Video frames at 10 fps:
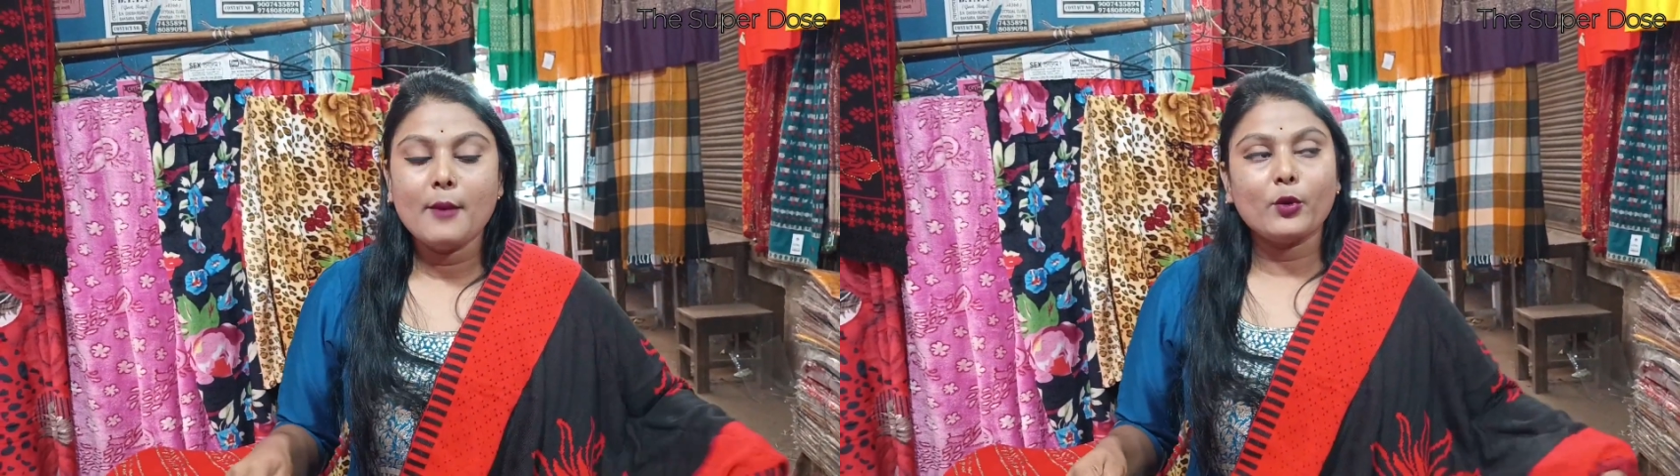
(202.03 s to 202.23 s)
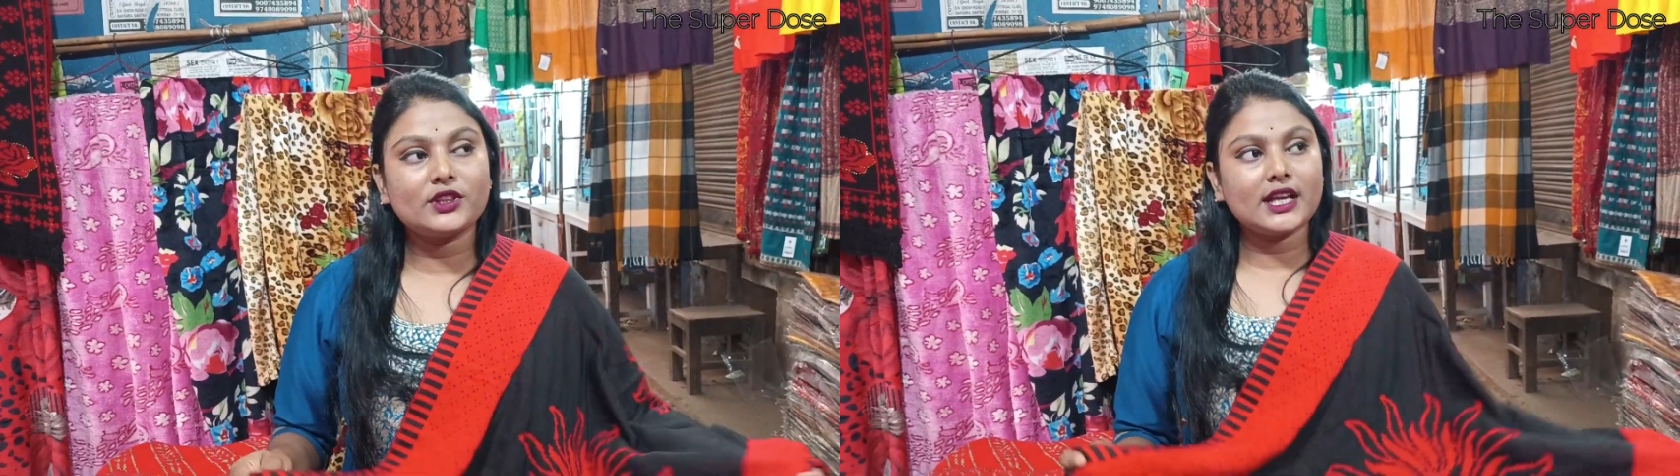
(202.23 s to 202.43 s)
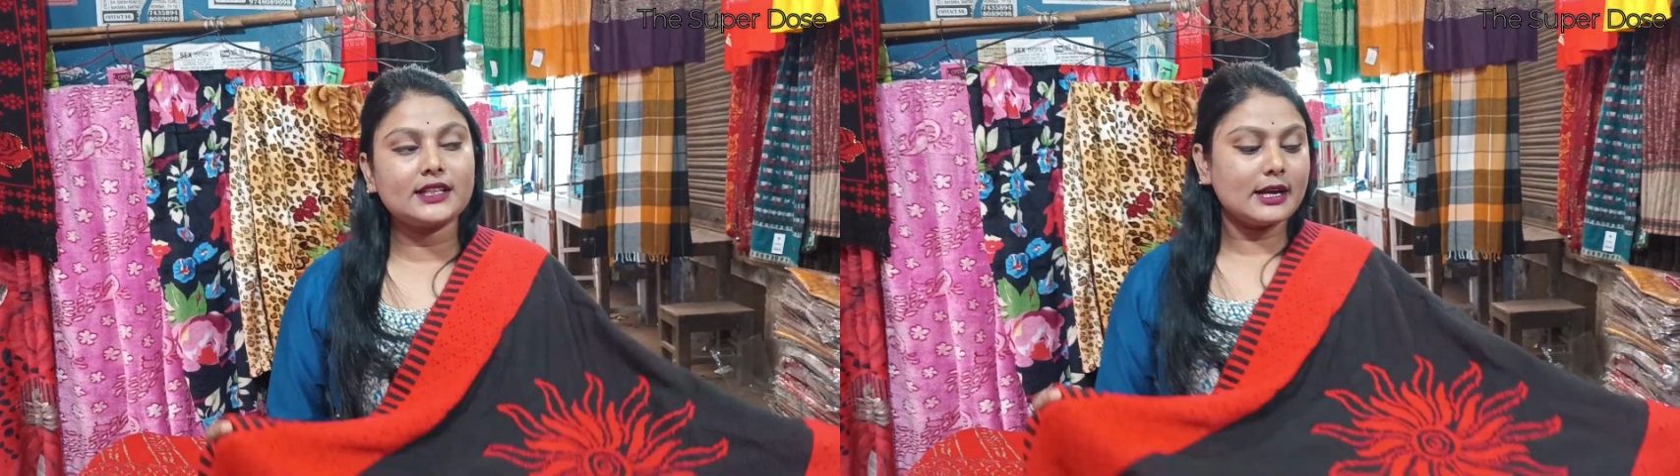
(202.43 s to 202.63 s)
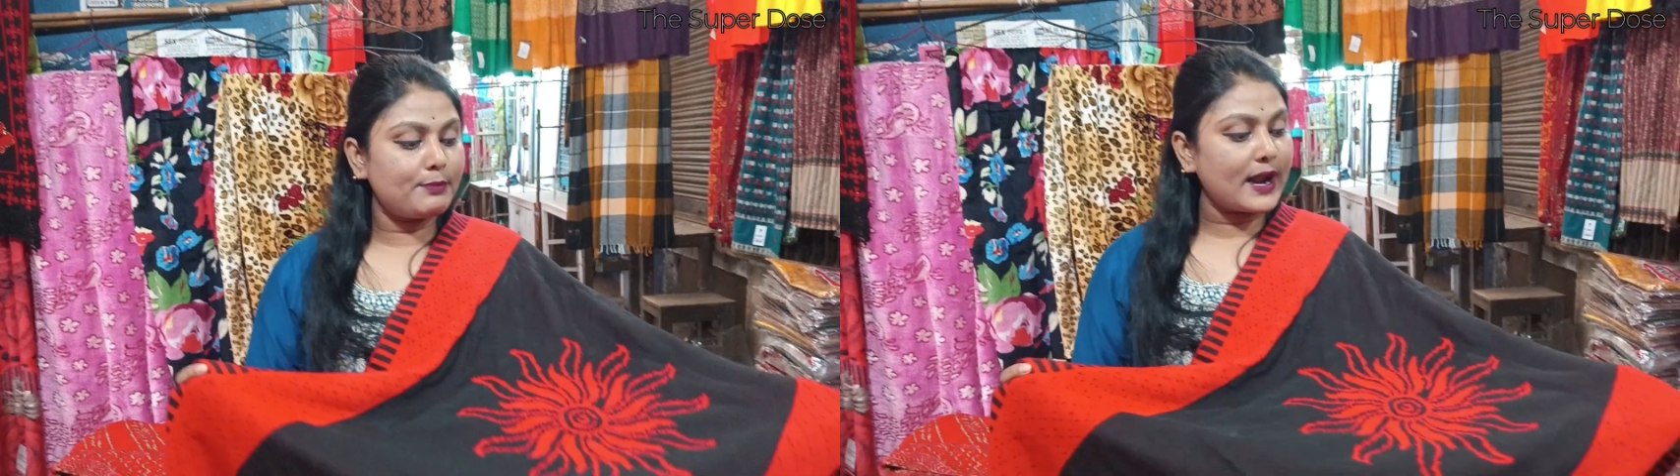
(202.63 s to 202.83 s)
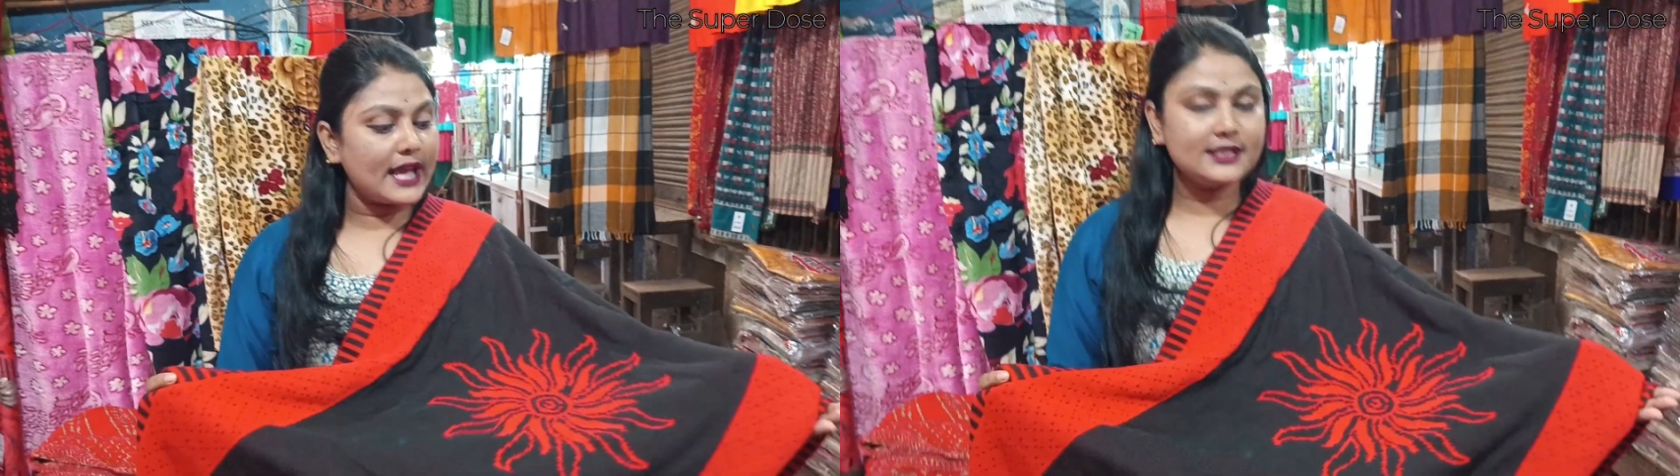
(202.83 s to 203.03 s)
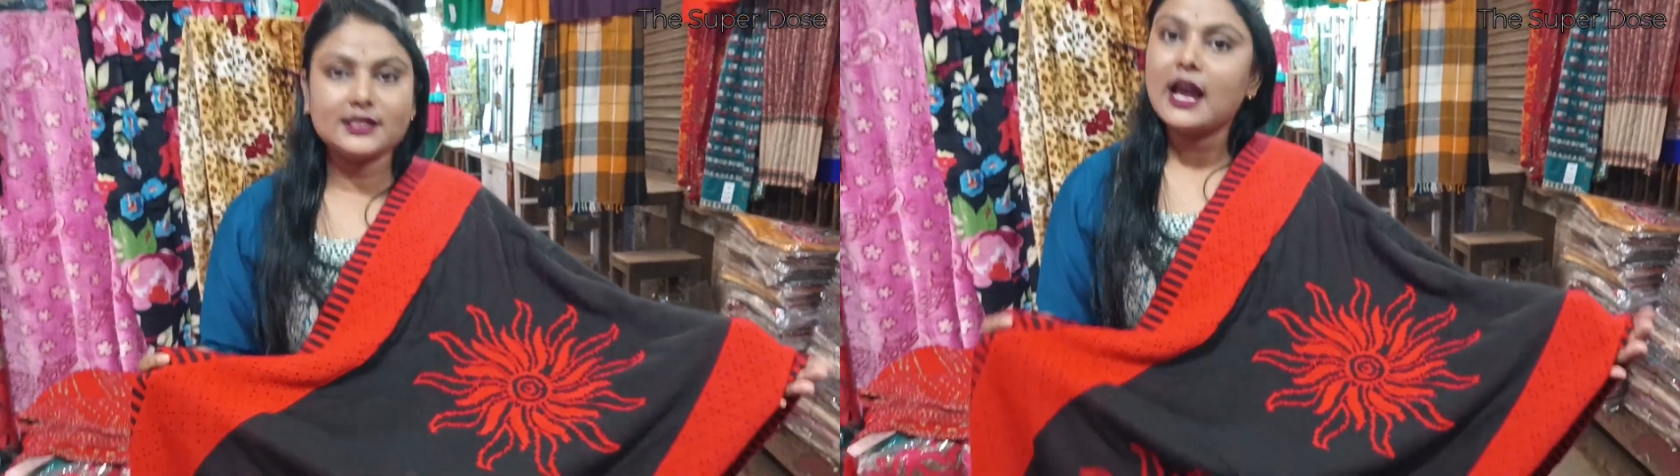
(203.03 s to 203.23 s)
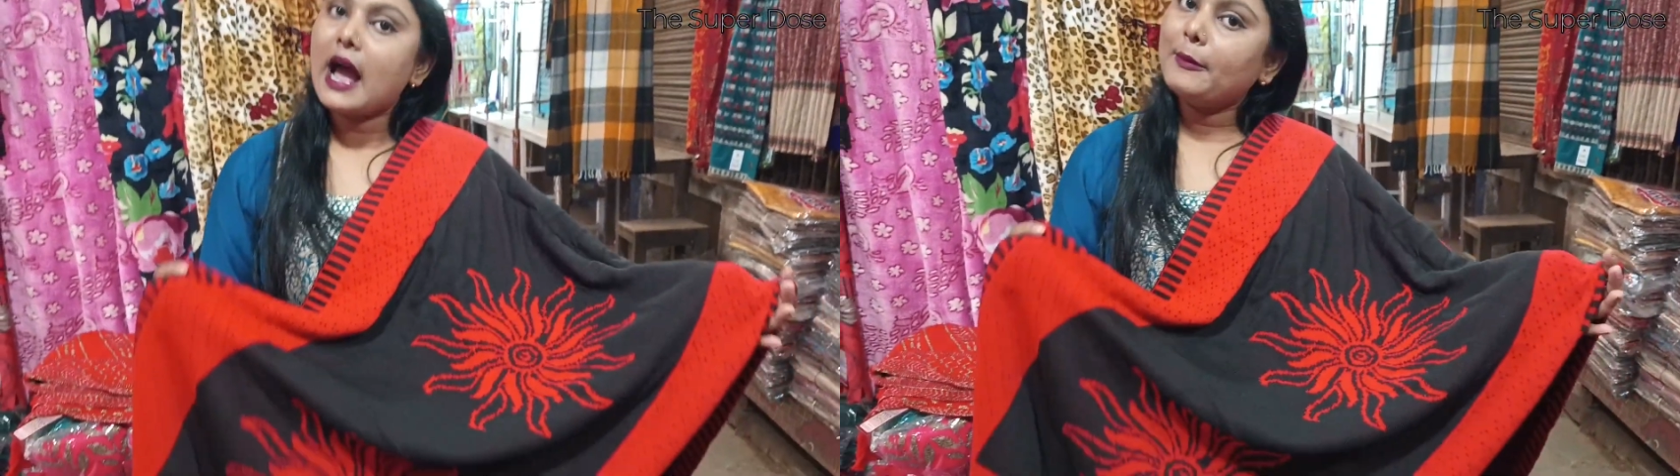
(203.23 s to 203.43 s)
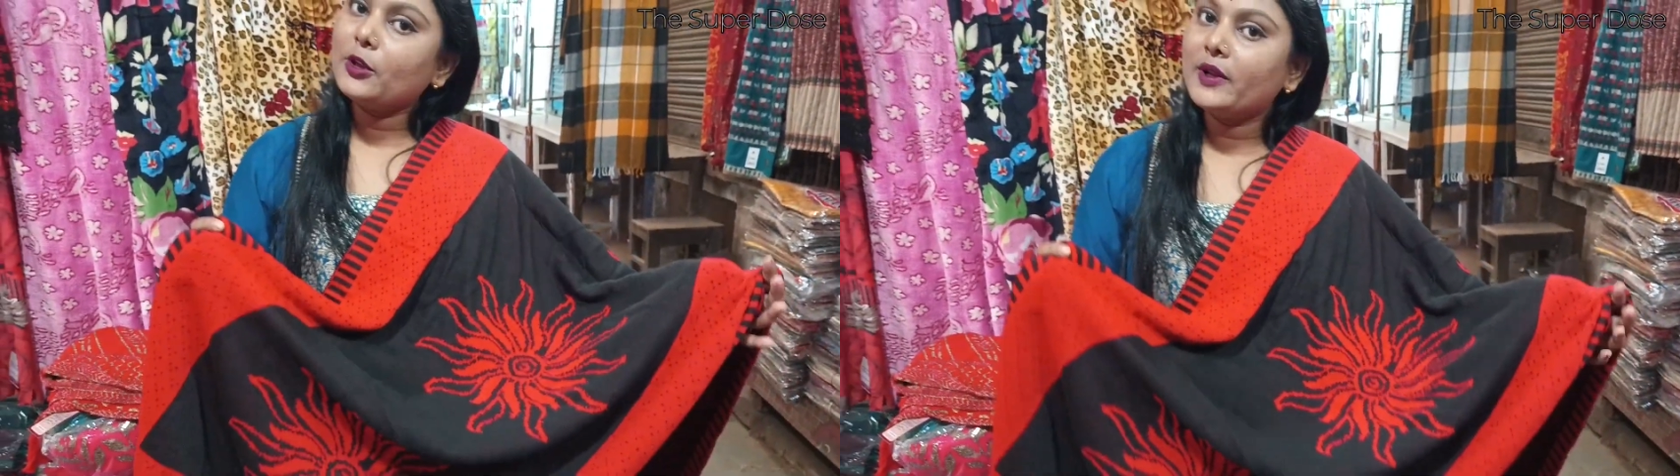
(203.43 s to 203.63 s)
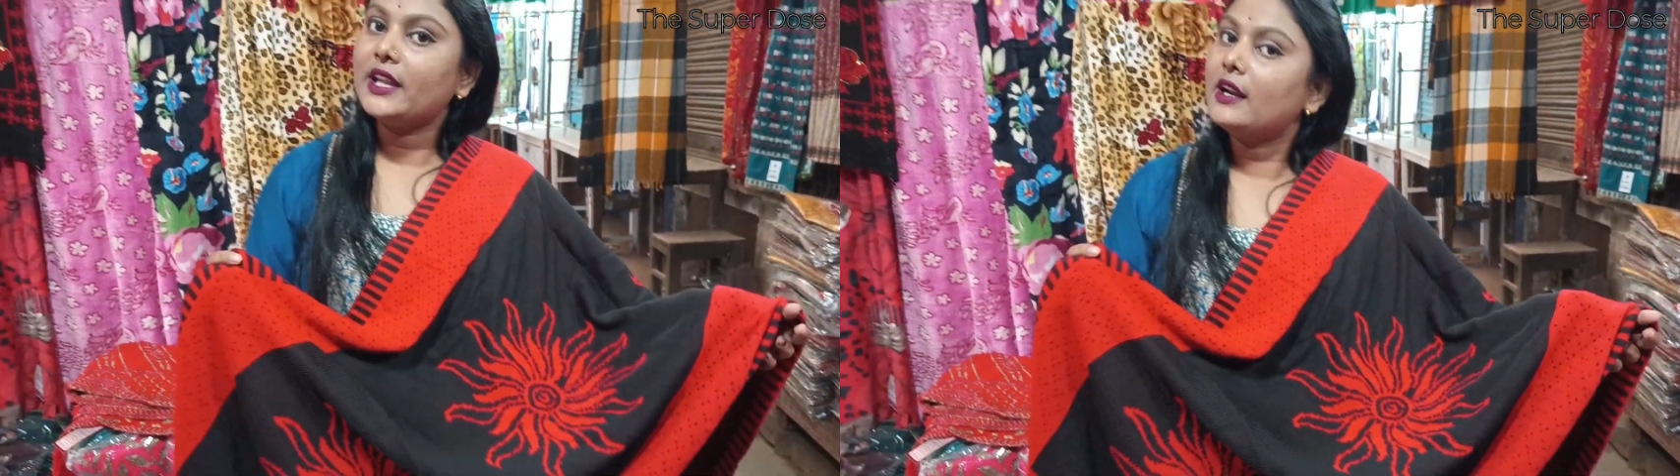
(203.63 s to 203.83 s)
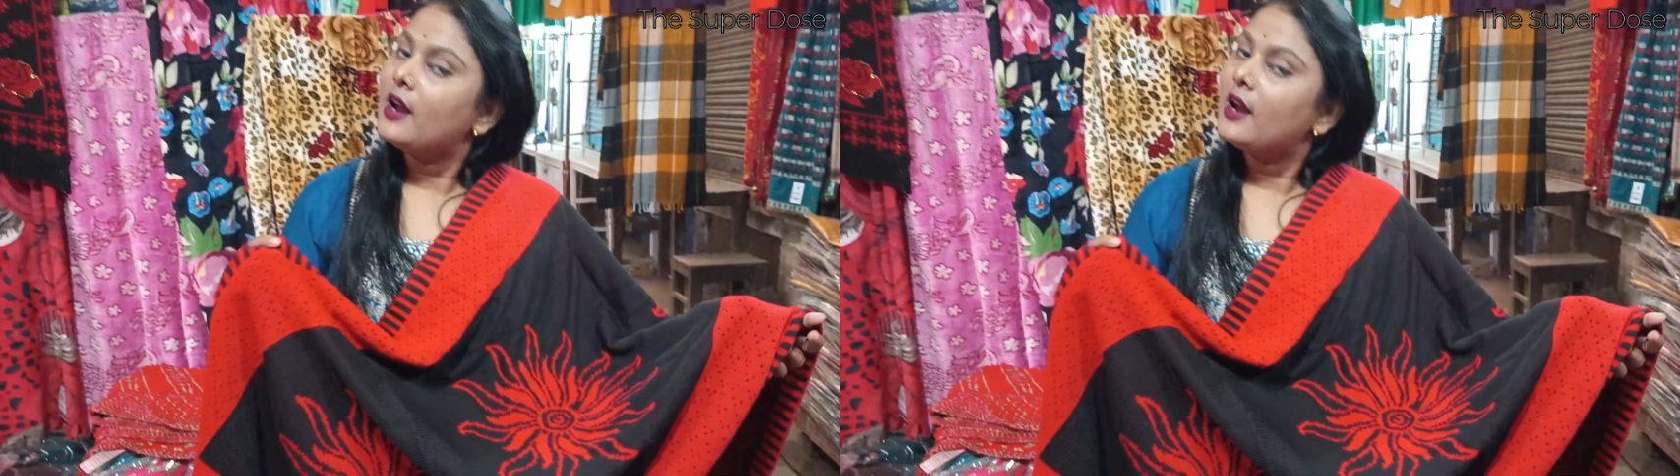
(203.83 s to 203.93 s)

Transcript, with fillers: প্রত্যেকটার প্রাইস আমি তোমাদের